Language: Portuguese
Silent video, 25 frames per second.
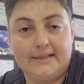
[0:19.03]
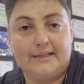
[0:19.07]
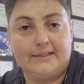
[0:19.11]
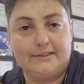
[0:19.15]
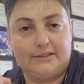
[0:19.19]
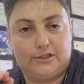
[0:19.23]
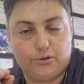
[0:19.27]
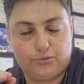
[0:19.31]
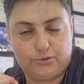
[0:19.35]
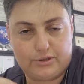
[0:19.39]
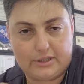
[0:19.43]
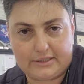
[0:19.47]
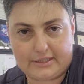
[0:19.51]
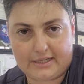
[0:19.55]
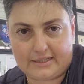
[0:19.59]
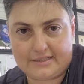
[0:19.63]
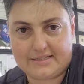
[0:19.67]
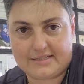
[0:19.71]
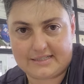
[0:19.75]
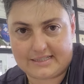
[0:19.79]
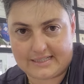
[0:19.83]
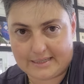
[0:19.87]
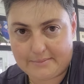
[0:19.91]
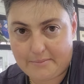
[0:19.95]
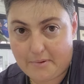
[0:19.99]
Tem um detalhe
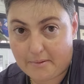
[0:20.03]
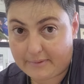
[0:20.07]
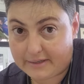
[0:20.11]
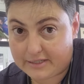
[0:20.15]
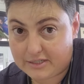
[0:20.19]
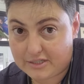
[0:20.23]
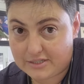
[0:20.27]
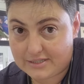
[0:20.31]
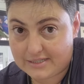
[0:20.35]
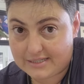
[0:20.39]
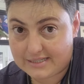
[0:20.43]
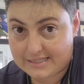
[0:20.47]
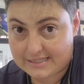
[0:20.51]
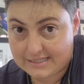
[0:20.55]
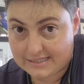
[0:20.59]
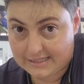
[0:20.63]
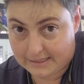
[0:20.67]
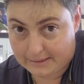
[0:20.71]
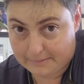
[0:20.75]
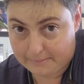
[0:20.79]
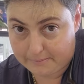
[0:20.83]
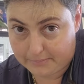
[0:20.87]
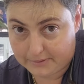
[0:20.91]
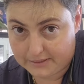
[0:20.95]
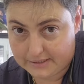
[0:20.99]
extremamente
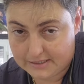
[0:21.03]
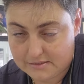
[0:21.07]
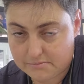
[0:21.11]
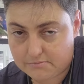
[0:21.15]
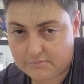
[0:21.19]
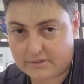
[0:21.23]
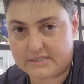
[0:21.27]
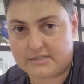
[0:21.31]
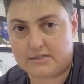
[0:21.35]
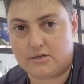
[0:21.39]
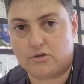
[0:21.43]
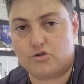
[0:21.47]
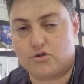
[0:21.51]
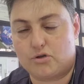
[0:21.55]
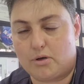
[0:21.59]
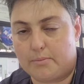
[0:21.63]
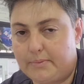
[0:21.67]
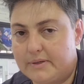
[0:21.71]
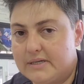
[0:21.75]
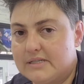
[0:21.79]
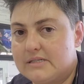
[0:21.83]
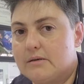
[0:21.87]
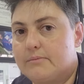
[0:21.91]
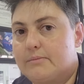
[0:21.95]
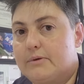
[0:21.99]
simples, mas que eu só
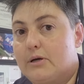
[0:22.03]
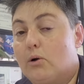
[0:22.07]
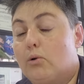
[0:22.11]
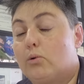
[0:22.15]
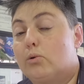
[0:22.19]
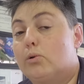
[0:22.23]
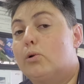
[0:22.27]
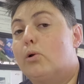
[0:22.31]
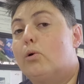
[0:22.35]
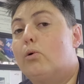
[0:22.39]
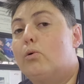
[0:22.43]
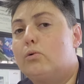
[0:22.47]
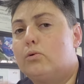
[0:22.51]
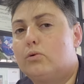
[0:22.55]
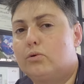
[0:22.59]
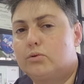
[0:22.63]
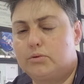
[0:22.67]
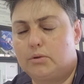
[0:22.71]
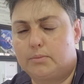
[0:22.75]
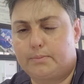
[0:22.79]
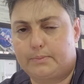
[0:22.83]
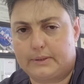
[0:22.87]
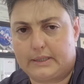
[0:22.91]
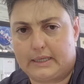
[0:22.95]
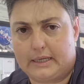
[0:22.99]
percebi ao longo
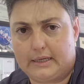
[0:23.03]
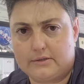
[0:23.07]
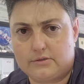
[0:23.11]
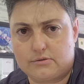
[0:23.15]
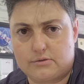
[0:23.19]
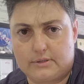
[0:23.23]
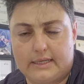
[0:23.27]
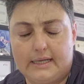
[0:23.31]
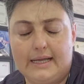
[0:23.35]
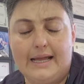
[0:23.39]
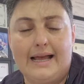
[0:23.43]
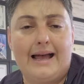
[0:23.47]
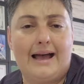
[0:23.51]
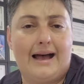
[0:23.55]
do prazo, né?